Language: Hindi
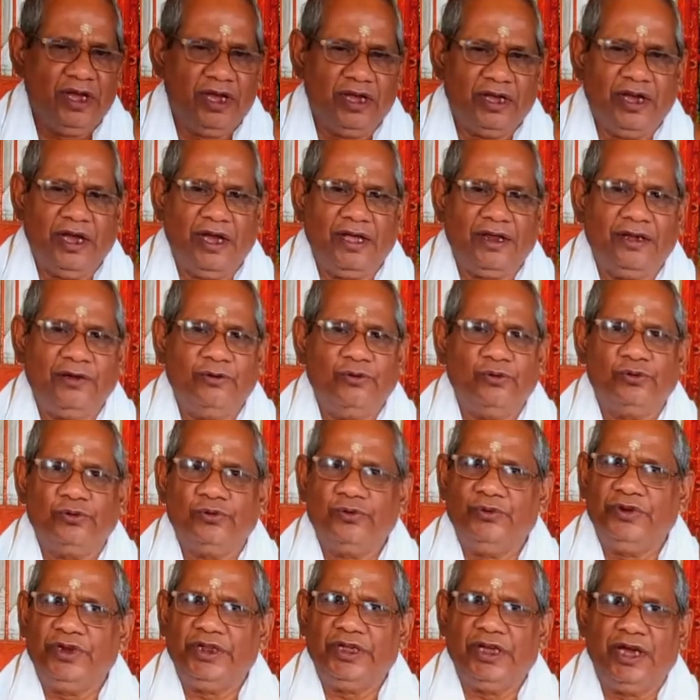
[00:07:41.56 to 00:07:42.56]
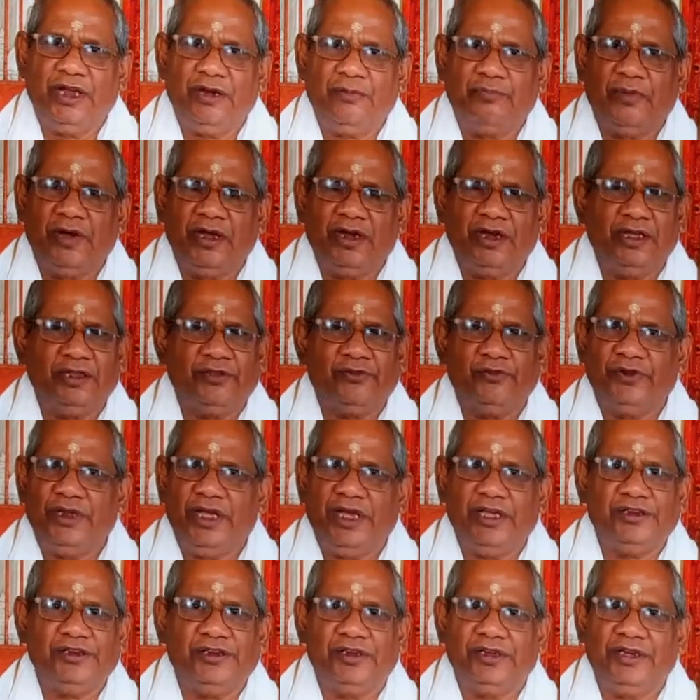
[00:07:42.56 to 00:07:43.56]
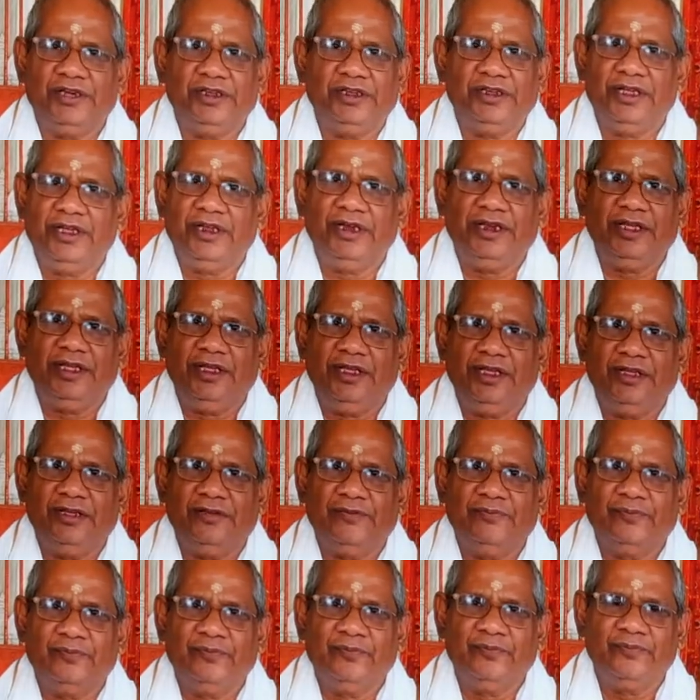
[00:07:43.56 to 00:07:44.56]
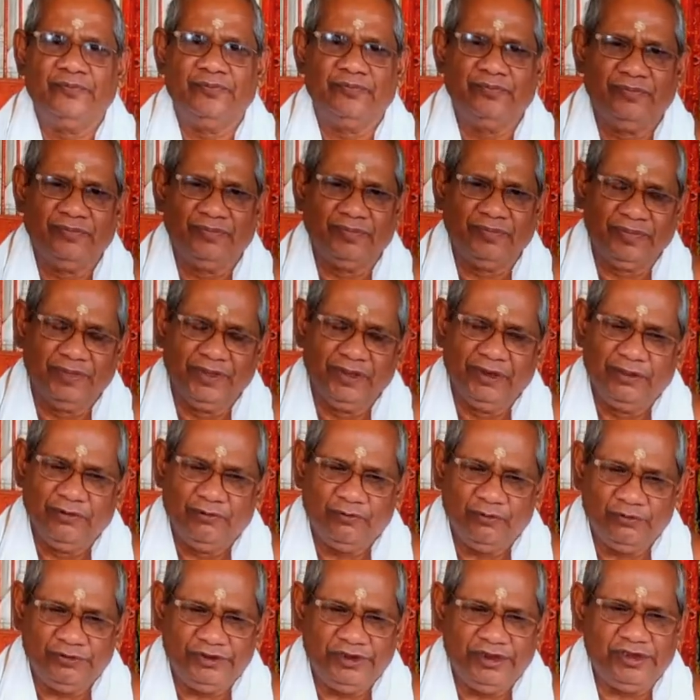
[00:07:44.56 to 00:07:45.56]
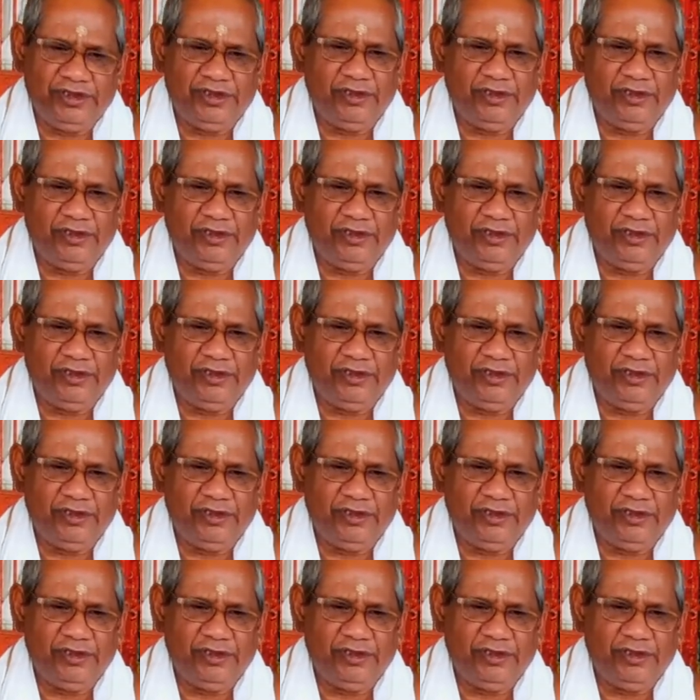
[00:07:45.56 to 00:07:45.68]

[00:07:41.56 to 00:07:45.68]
अकारण उसको निकाल पाना तो न्याय संगत है नहीं उसी